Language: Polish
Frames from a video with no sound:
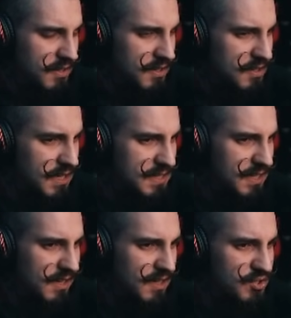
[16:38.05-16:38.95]
jest
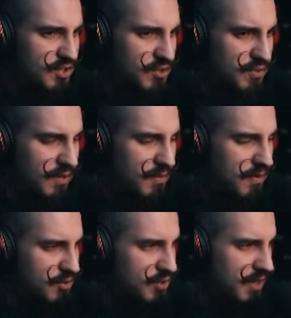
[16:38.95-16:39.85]
kilka rzeczy, które
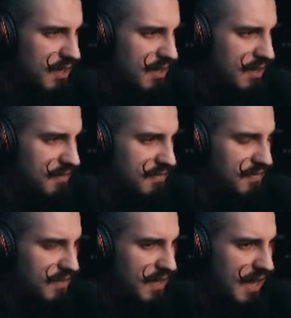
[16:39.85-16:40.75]
można w
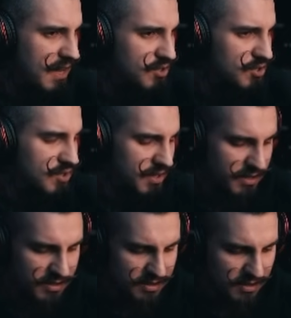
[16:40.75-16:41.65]

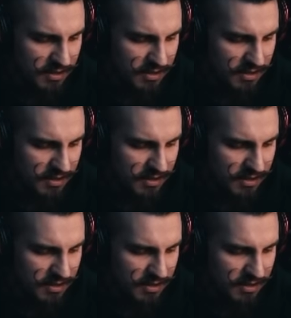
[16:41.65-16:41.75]
VR-ze